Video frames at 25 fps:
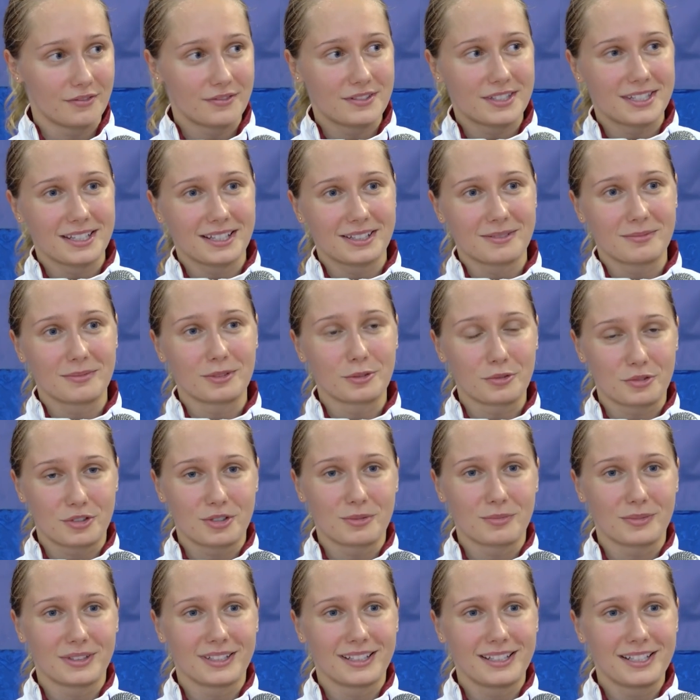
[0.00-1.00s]
Все
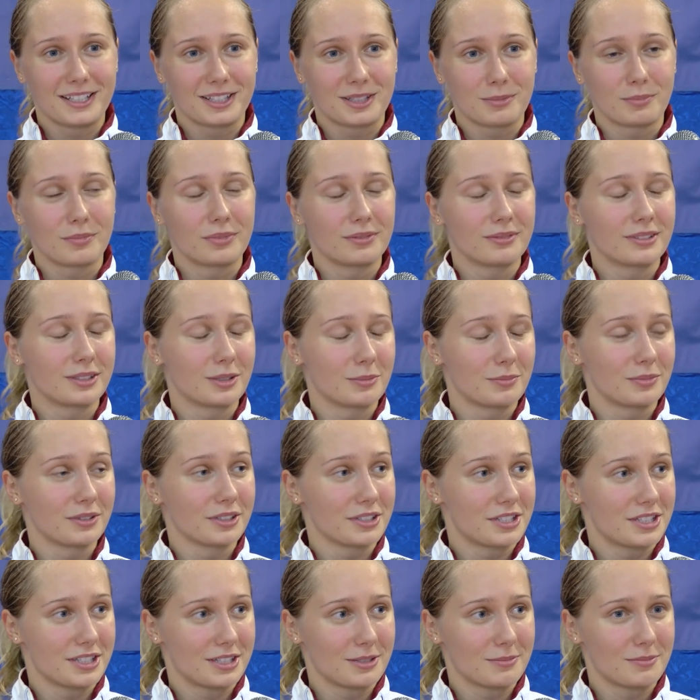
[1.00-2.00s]
лучшие медали, это, это
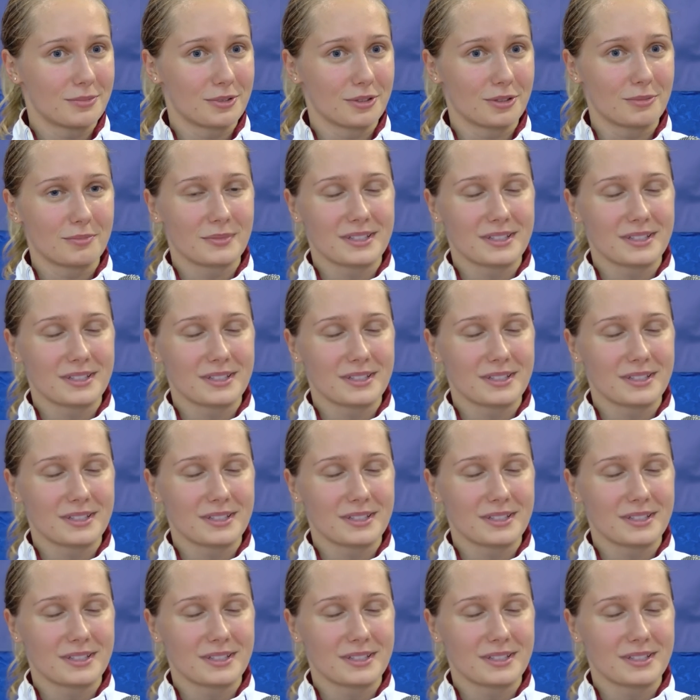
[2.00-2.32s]
было серебро.